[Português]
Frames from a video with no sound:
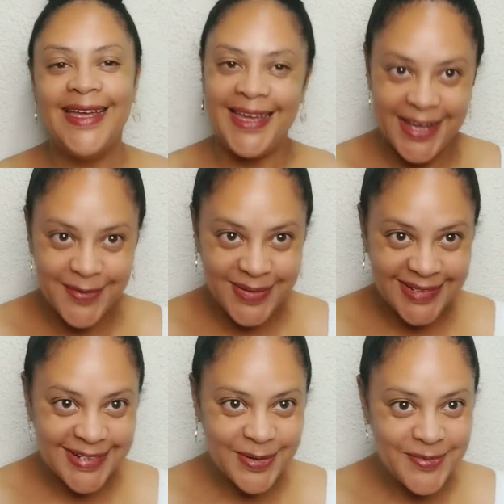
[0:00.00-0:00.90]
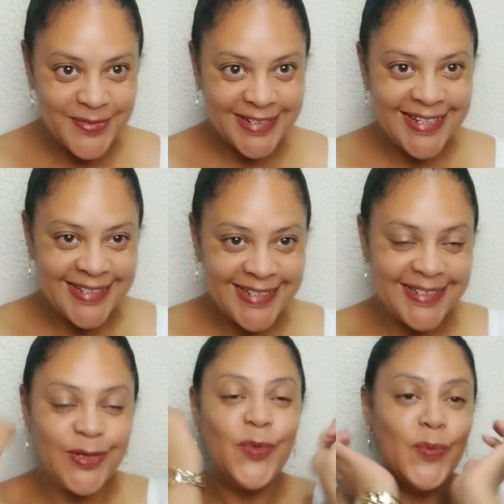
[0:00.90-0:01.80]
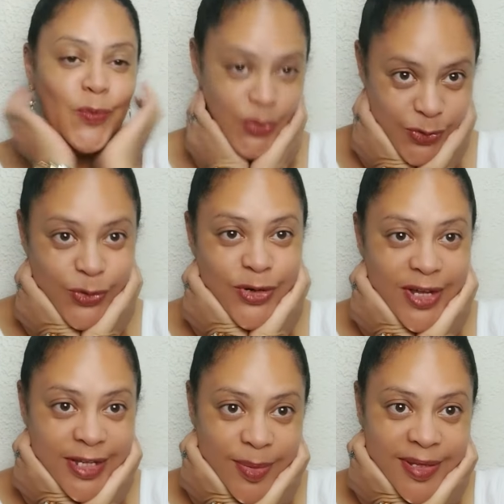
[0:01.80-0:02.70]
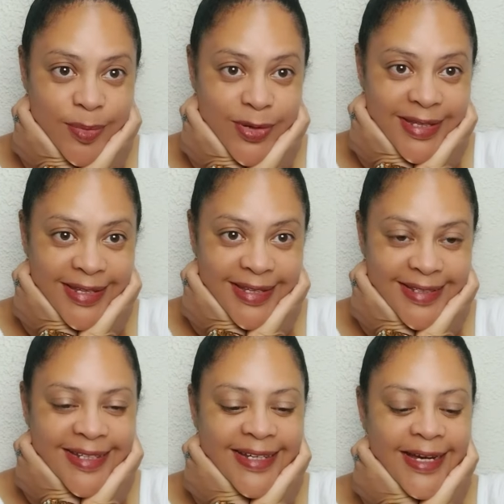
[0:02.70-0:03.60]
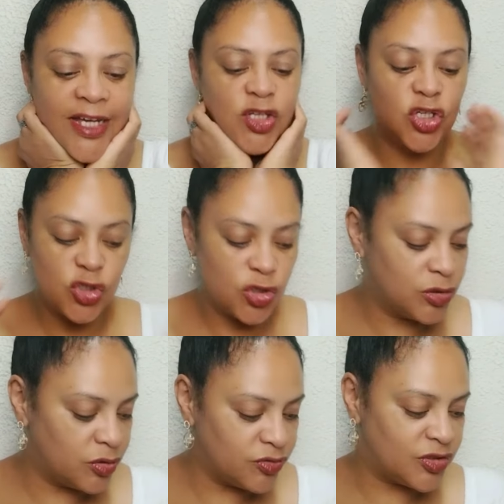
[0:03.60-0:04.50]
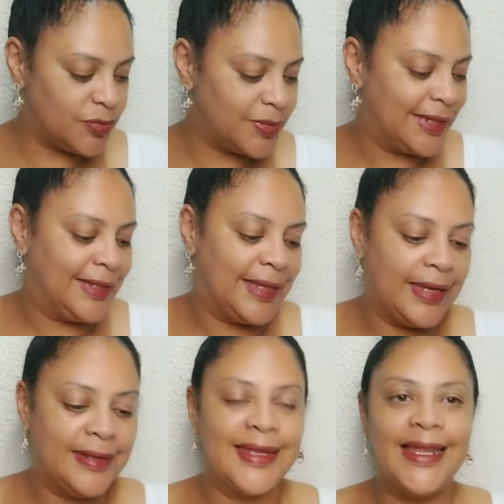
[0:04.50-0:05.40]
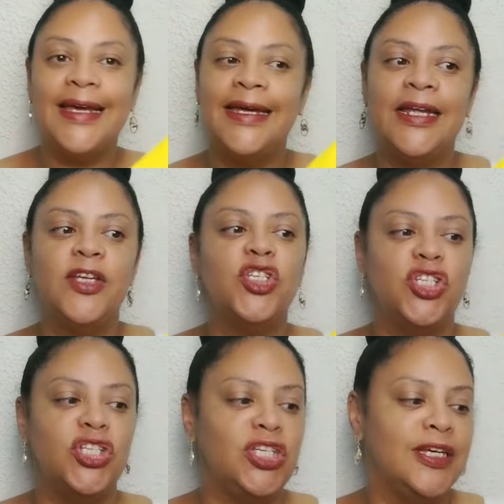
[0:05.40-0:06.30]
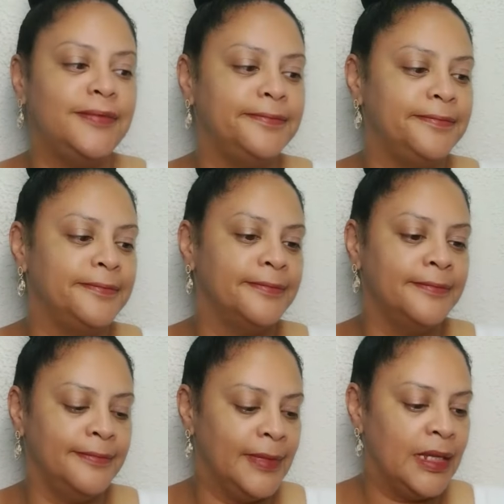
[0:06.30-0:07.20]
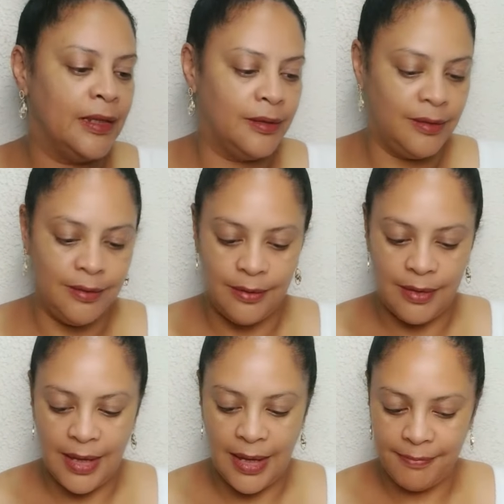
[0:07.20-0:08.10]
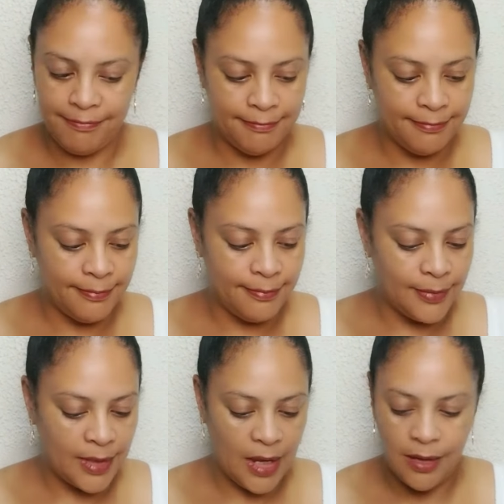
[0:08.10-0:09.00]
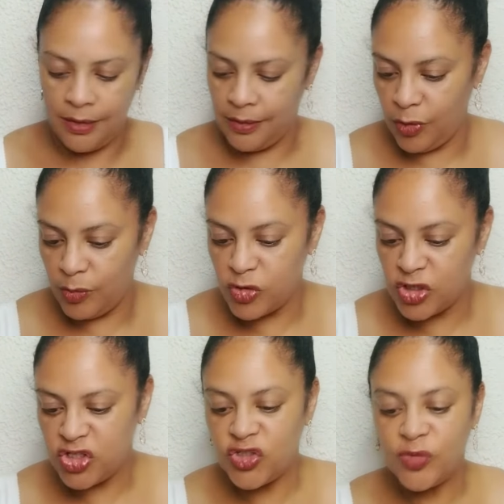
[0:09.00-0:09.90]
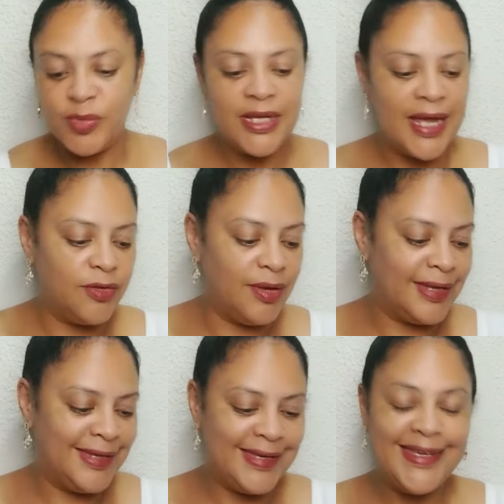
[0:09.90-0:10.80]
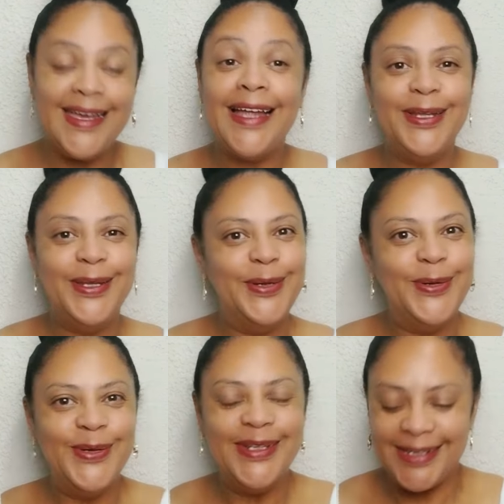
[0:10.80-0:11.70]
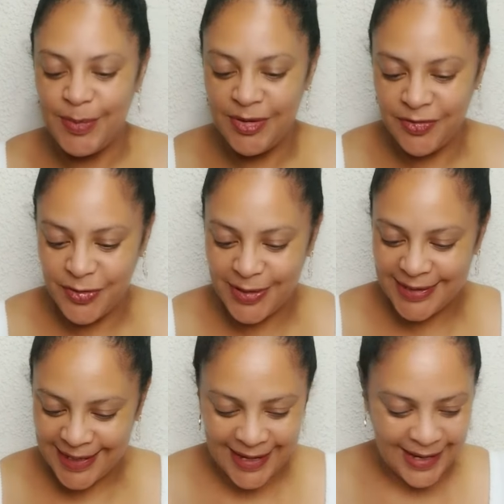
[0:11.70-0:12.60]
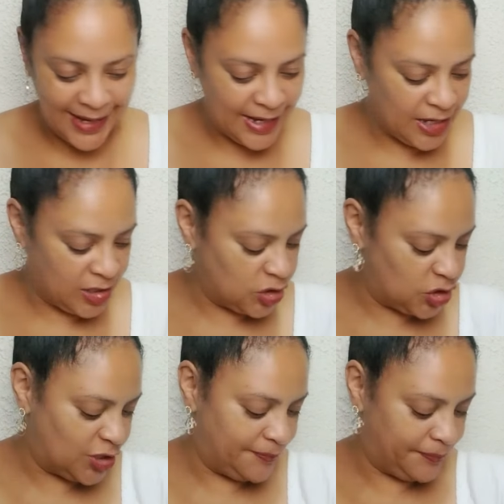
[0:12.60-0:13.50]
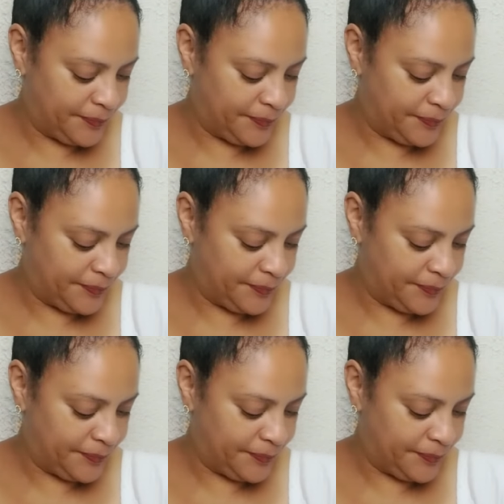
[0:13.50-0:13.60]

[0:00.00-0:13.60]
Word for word: Eu, assim como vocês, estou muito curiosa para saber o que tem dentro dessa caixa, gente. Eu não sei o que tem, está lacradinha, né? Como eu já disse, obrigado aí a Lula que me enviou essa caixa.